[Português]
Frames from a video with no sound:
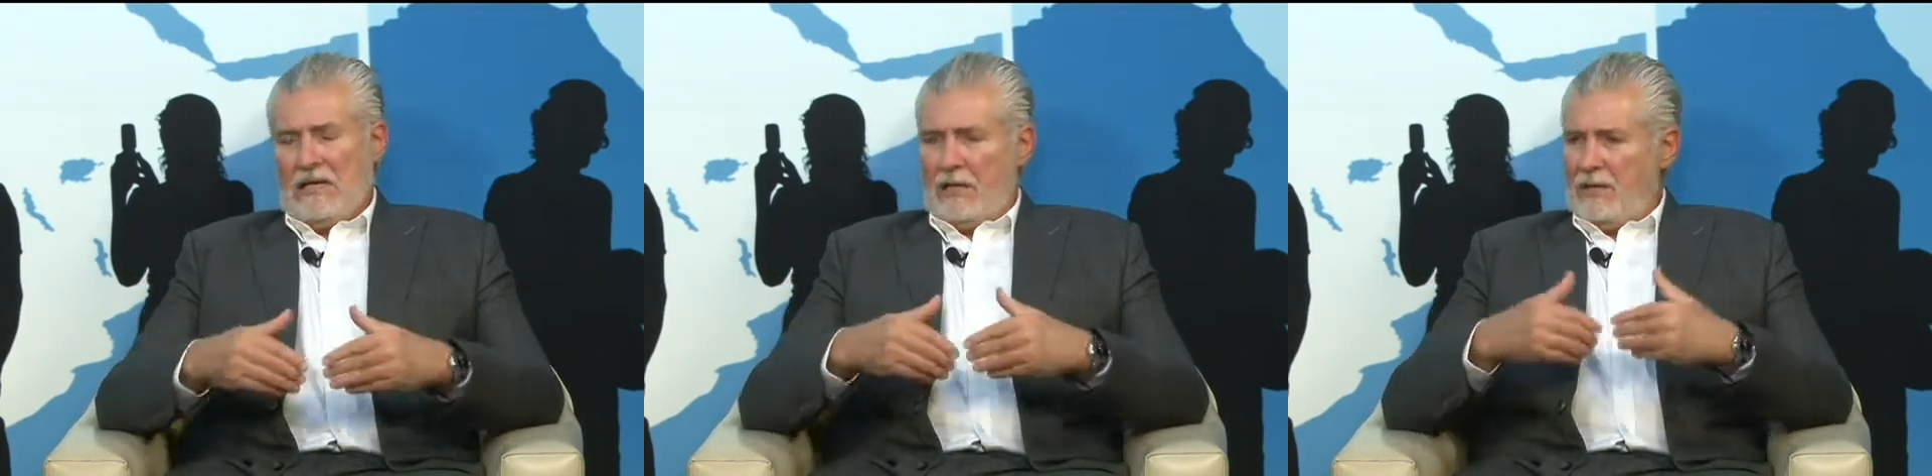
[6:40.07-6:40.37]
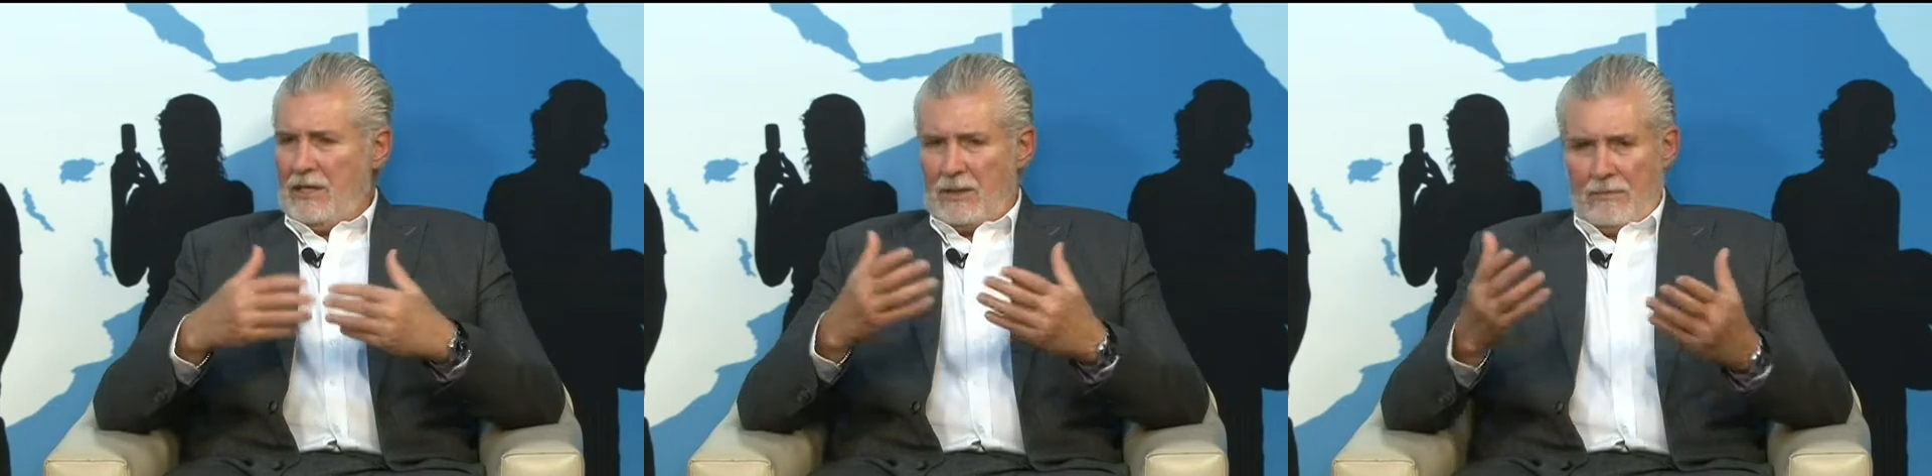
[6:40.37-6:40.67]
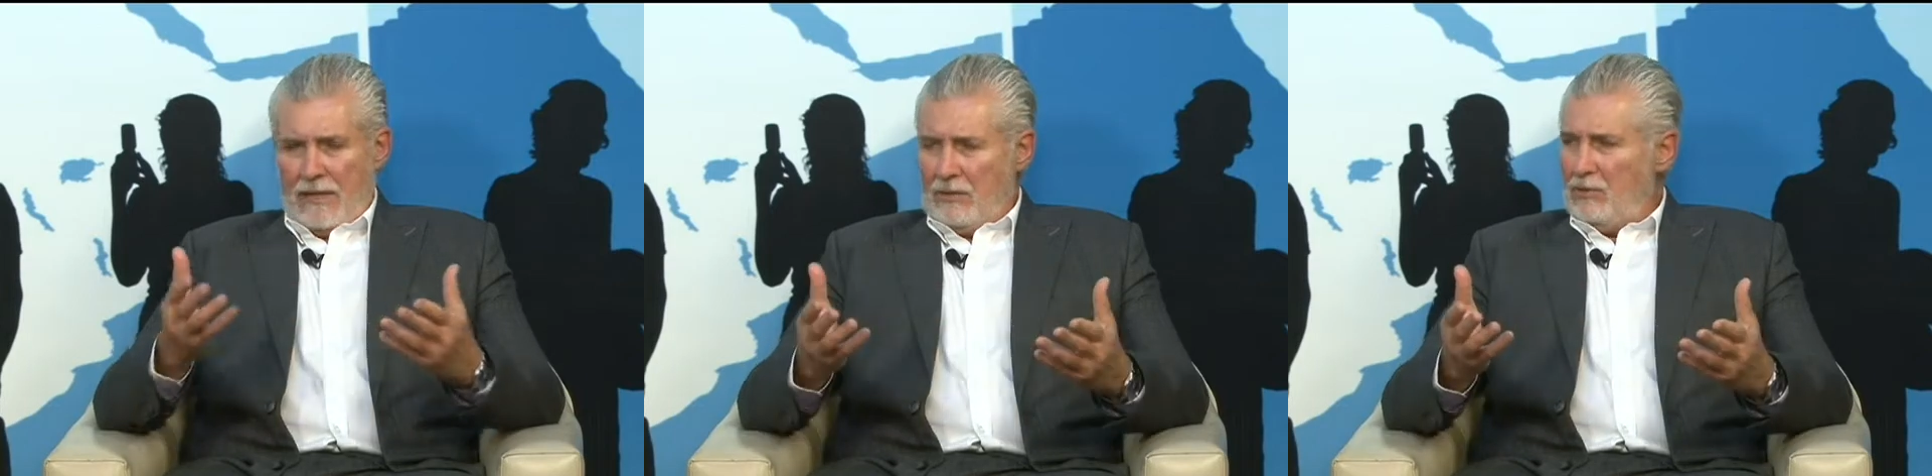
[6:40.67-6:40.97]
Eu
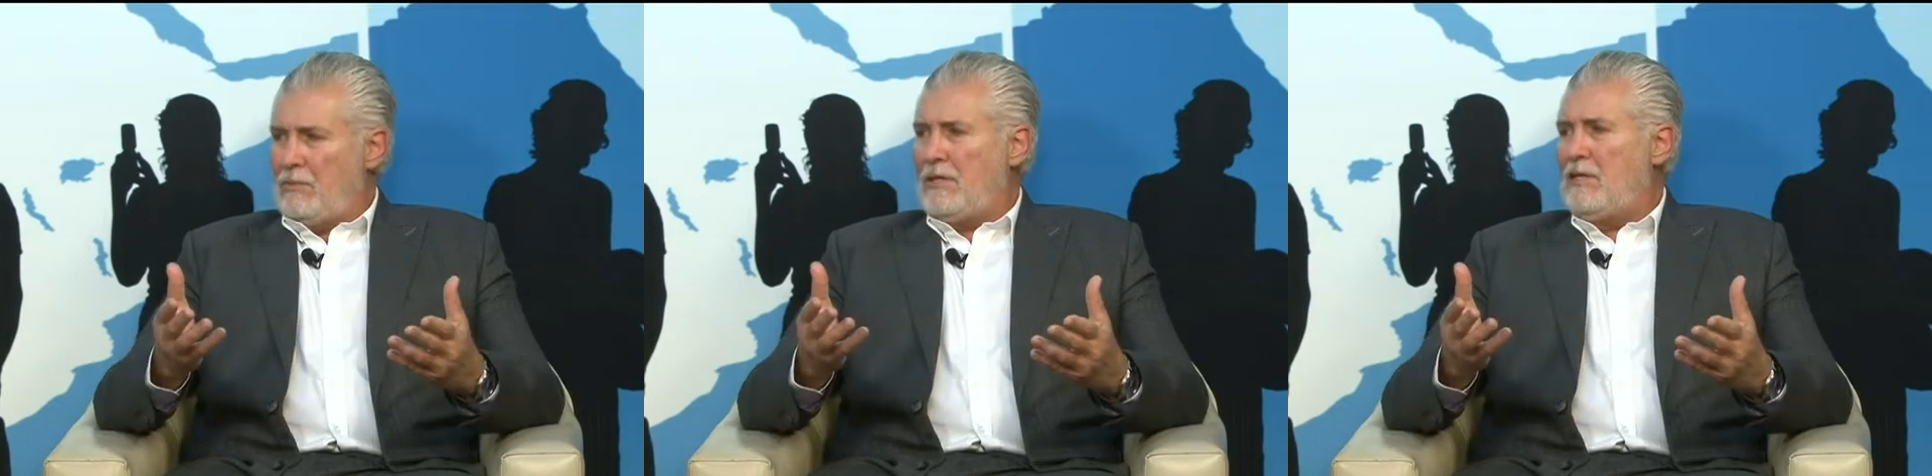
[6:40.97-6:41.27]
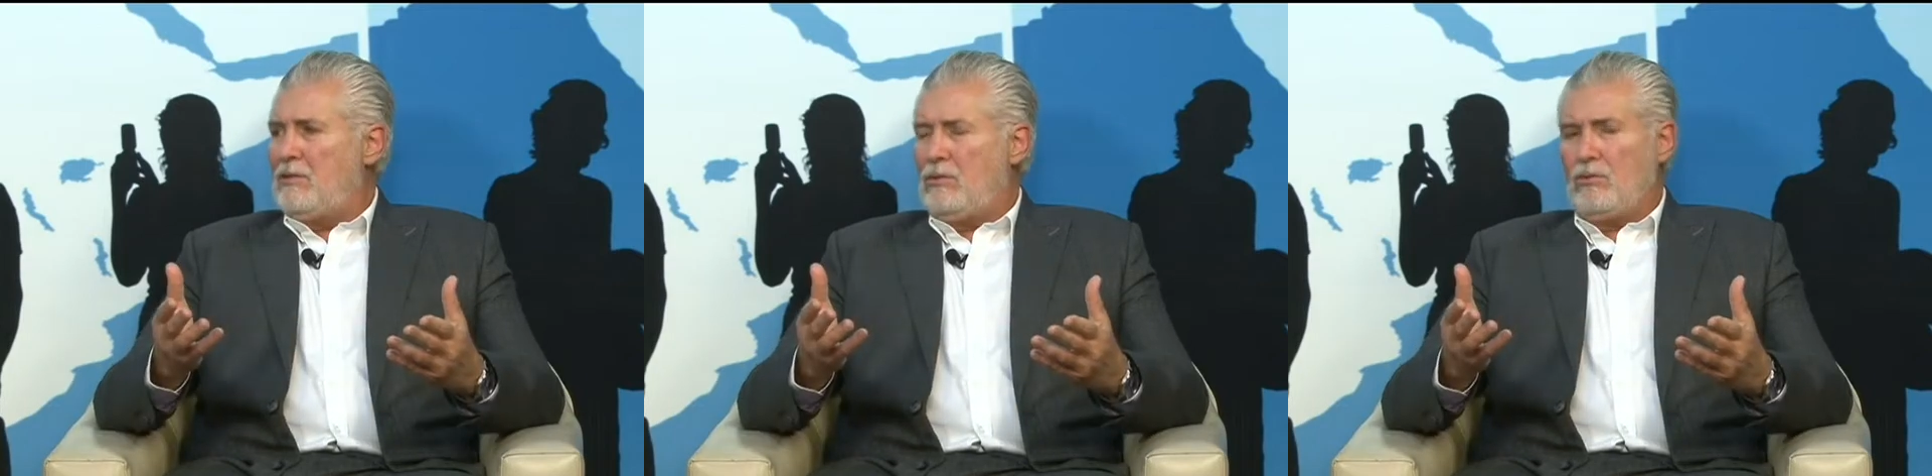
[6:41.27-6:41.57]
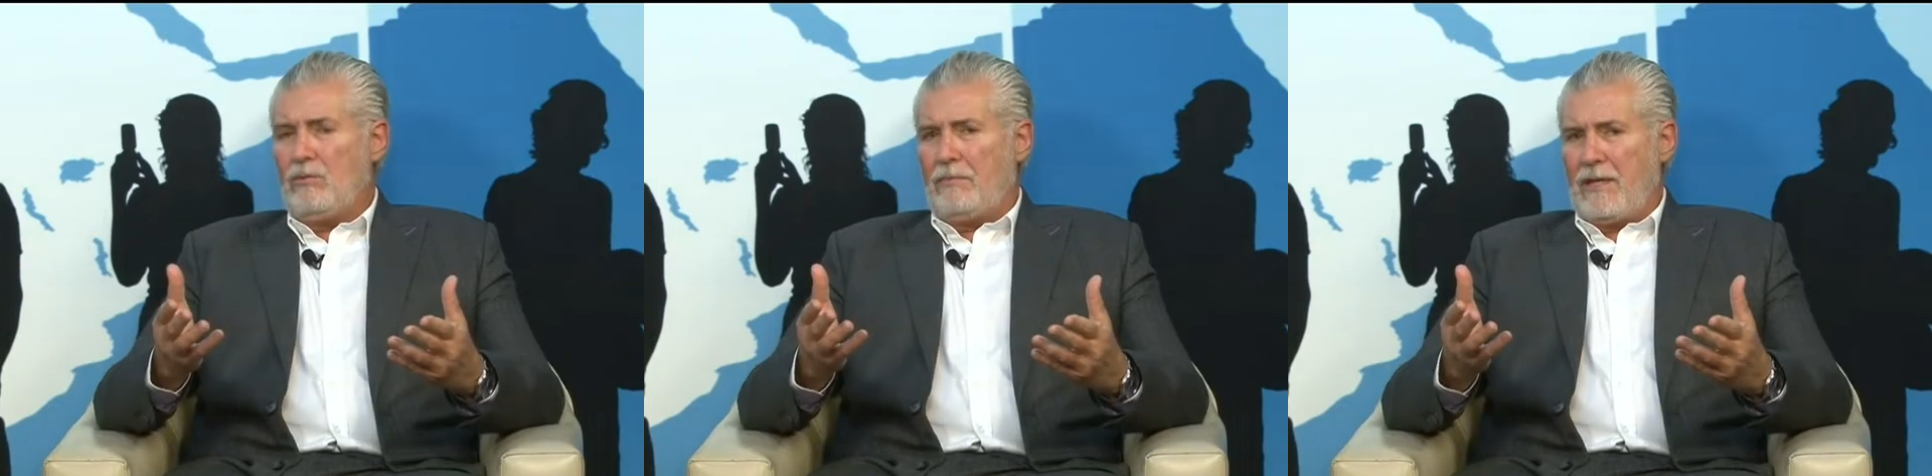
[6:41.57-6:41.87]
respeito os ministros do
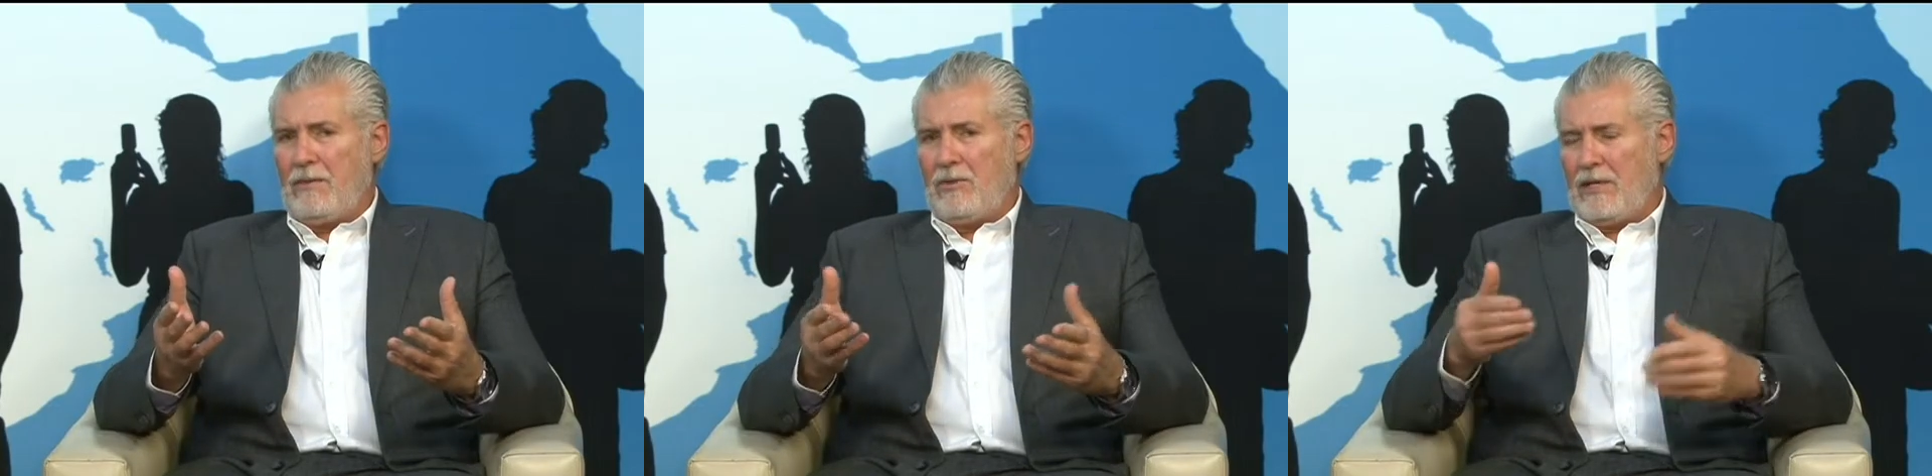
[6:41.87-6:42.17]
Supremo,